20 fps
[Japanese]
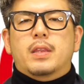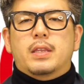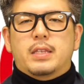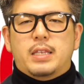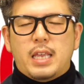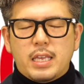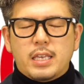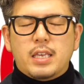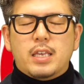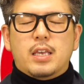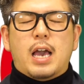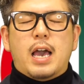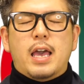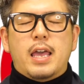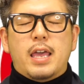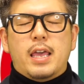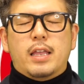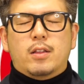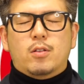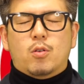是非、
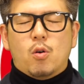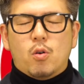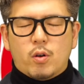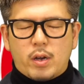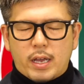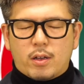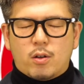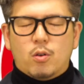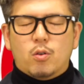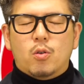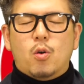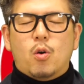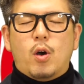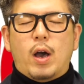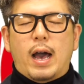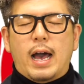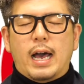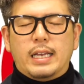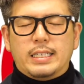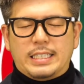えー、と今回この
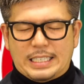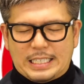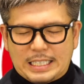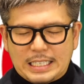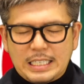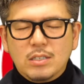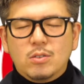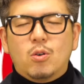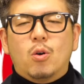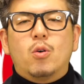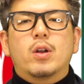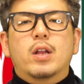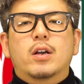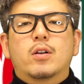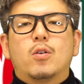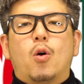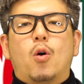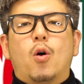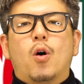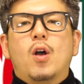新攻略
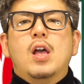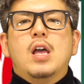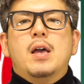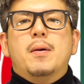法